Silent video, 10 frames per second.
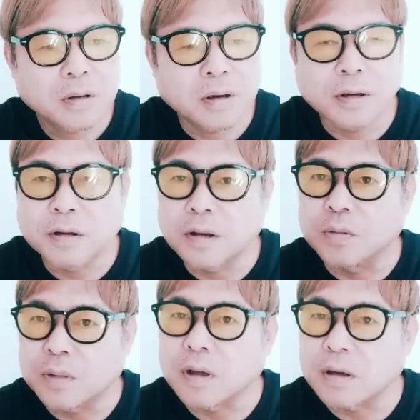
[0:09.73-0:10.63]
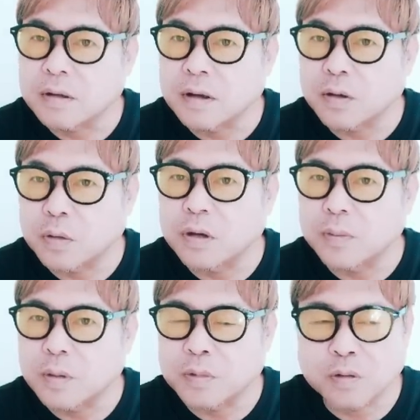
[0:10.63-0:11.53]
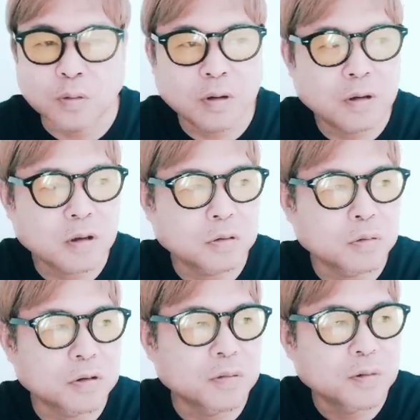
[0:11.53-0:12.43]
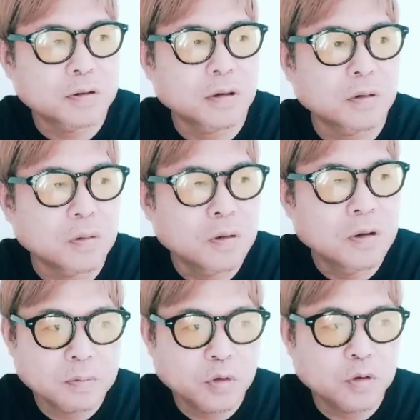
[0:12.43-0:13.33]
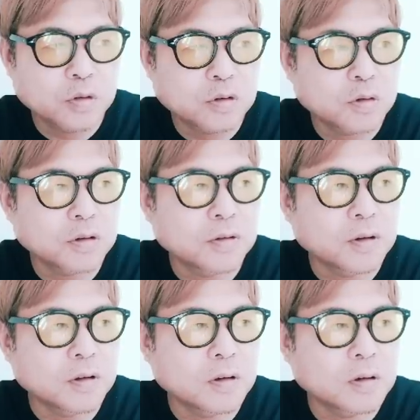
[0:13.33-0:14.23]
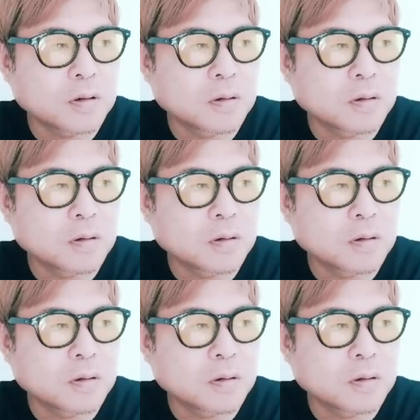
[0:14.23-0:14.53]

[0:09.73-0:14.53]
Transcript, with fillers: あれに出るみたいな、選挙に出るみたいな、まあ、その話は後でしますけど、僕の視聴者の方